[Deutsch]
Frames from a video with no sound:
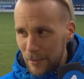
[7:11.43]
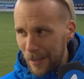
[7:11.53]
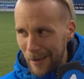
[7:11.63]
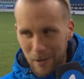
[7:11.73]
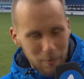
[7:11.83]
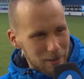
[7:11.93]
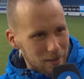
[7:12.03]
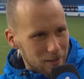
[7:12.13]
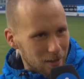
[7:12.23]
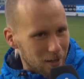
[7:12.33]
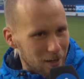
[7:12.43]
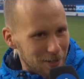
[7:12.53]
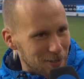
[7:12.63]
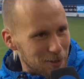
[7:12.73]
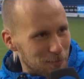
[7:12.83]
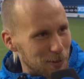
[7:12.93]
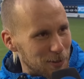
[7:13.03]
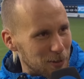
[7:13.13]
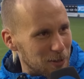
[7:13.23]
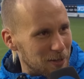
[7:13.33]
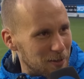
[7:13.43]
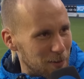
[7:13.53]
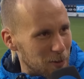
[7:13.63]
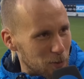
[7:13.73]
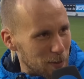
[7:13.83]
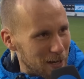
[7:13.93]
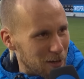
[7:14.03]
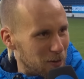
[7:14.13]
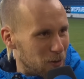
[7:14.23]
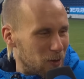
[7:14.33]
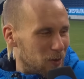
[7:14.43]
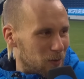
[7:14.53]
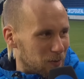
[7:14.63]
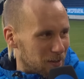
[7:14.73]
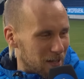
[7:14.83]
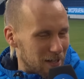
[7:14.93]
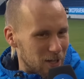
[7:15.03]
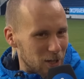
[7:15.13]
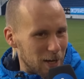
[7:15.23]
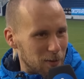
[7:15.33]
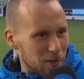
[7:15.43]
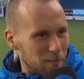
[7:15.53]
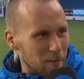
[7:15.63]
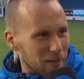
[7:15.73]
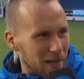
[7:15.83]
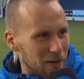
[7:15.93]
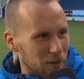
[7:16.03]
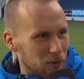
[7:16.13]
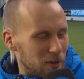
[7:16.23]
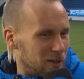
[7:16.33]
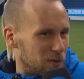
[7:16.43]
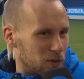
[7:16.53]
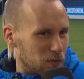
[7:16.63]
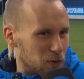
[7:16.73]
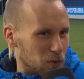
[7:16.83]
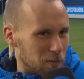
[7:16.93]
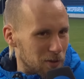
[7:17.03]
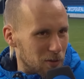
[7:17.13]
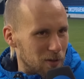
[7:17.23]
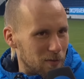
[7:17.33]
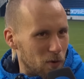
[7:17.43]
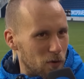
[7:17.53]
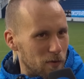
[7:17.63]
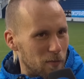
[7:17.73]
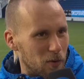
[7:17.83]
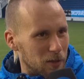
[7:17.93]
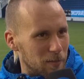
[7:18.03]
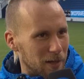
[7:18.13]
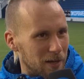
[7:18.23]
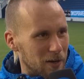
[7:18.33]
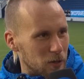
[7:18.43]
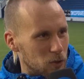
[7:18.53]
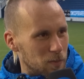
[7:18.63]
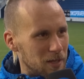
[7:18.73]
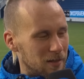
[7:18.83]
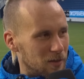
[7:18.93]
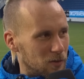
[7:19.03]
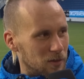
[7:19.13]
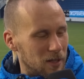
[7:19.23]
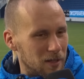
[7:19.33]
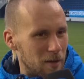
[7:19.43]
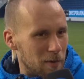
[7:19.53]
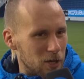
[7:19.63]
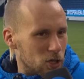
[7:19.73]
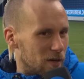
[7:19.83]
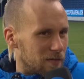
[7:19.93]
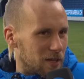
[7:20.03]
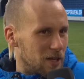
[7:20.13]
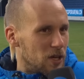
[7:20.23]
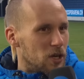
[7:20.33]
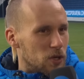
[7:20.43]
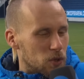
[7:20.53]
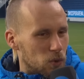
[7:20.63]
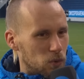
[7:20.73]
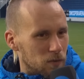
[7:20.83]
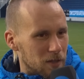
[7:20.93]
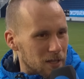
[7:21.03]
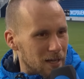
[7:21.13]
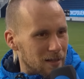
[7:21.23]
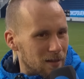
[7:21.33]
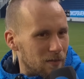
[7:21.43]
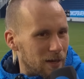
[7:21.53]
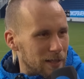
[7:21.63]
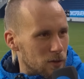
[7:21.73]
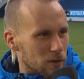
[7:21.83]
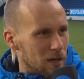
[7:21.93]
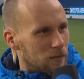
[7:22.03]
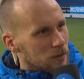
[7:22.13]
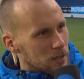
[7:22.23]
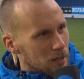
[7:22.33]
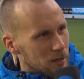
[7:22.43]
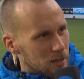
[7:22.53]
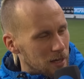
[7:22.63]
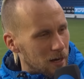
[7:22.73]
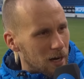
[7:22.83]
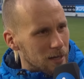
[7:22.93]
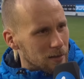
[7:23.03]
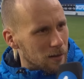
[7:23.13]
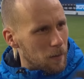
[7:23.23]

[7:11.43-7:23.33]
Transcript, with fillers: Trainer bin ich äh, nicht, ich bin, so ein, bin nur Spieler und äh, die Entscheidung liegt beim Trainer natürlich und ich versuche mich natürlich Woche für Woche den Trainer anzubieten und äh, der Mannschaft so gut wie es geht äh, weiterzuhelfen, dass sie ihre Ziele erreicht.